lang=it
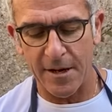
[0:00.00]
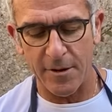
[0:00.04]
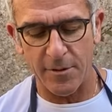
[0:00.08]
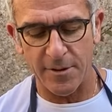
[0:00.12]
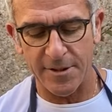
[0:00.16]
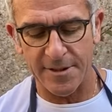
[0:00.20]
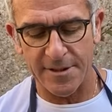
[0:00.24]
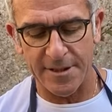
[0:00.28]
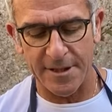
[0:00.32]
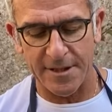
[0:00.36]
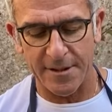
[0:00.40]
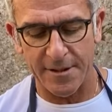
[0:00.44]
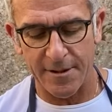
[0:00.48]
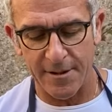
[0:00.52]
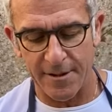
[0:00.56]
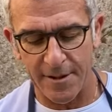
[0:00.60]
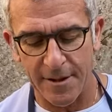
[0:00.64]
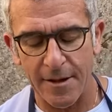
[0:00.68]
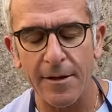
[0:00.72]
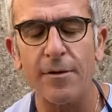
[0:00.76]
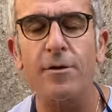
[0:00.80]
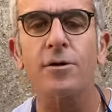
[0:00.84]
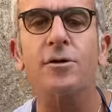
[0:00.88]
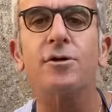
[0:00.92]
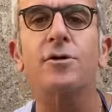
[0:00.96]
il
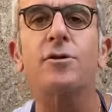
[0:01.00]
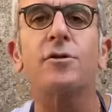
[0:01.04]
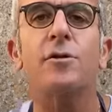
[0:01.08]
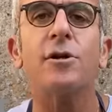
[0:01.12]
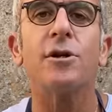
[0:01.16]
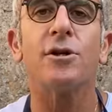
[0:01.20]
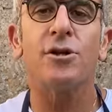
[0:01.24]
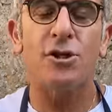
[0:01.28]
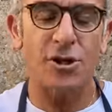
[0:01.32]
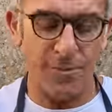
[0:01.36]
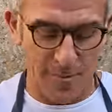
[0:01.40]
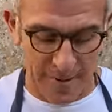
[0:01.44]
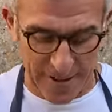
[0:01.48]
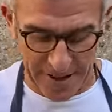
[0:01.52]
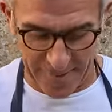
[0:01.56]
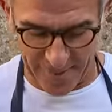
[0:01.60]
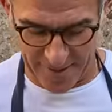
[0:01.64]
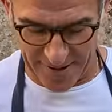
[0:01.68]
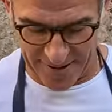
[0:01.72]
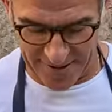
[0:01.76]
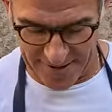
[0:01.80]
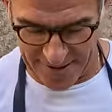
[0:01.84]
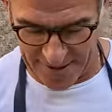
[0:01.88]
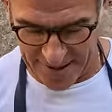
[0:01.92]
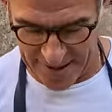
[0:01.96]
nostro regime
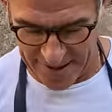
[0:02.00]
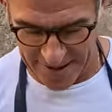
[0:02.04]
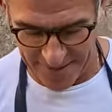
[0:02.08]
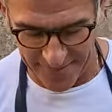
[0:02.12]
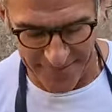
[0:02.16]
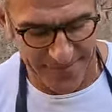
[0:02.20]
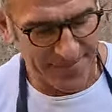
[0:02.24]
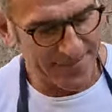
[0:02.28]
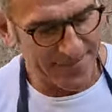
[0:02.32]
alimentare